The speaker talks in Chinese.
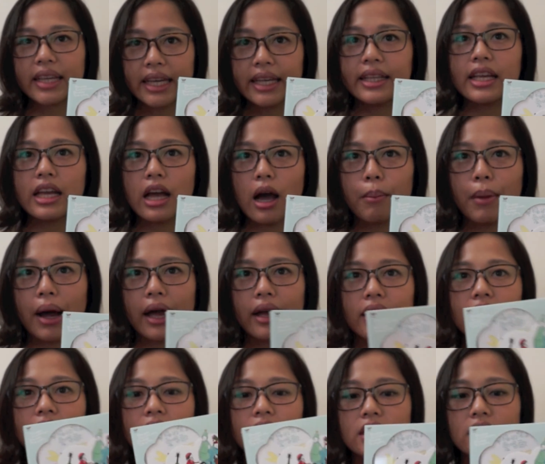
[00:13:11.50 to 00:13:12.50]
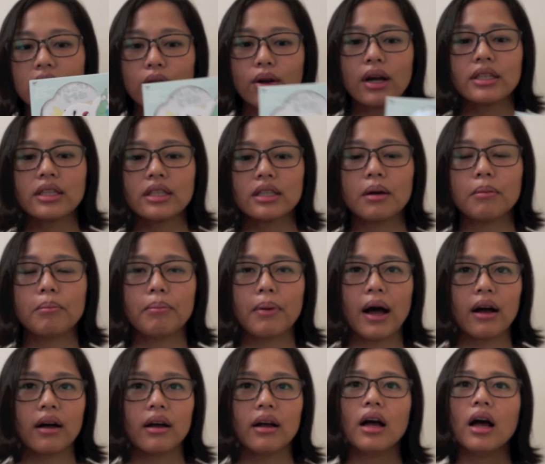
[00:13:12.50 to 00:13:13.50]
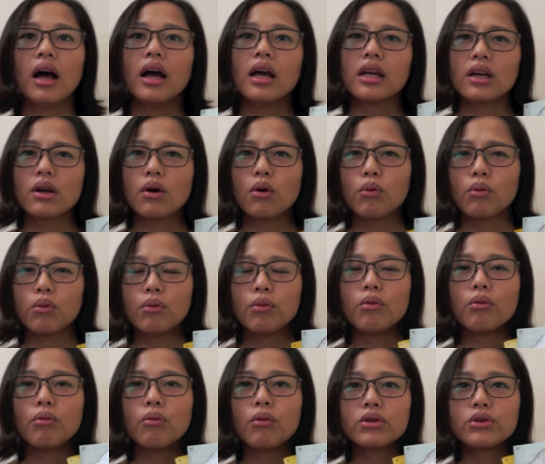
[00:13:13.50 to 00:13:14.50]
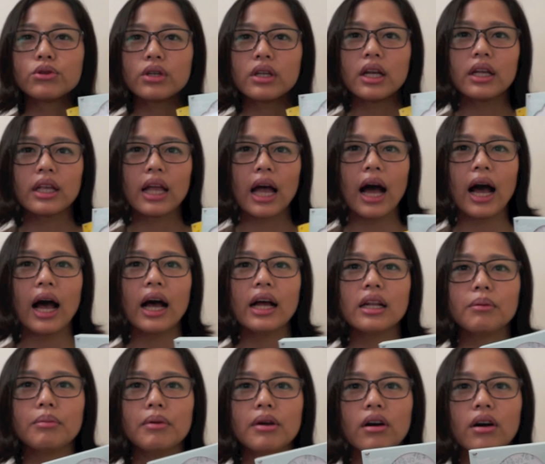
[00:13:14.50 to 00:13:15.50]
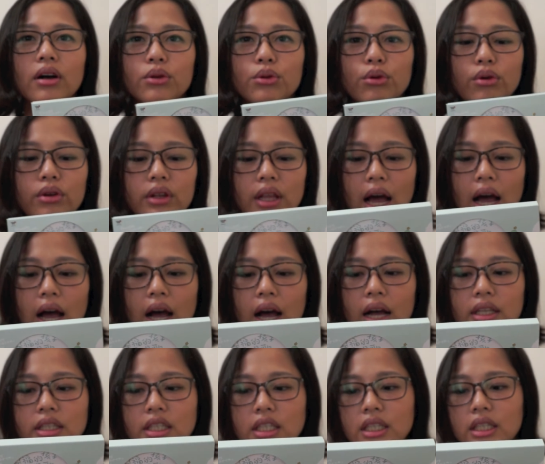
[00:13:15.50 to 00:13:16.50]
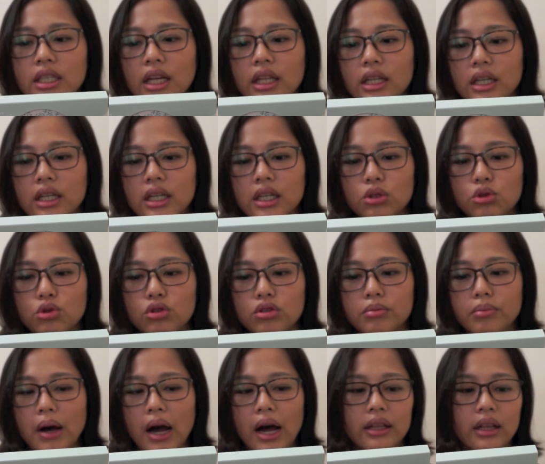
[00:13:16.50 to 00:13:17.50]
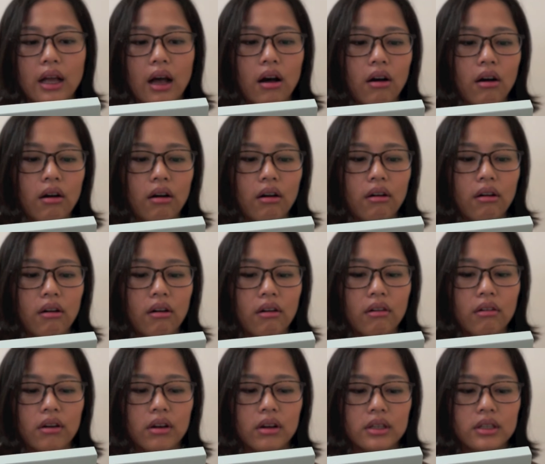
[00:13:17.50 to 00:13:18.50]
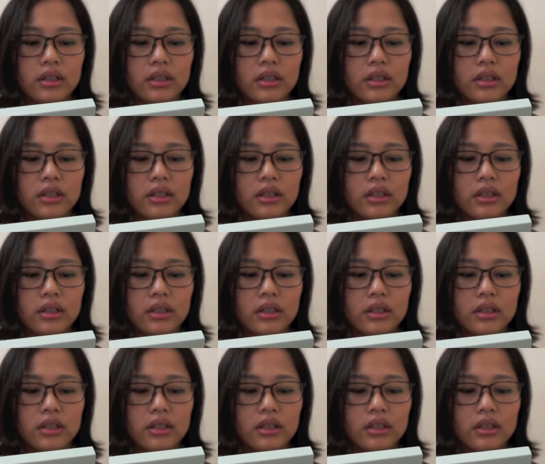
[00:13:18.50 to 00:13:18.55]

一定要买这一块，真的很棒。我我觉得它里面有很多它经典的歌曲吧，然后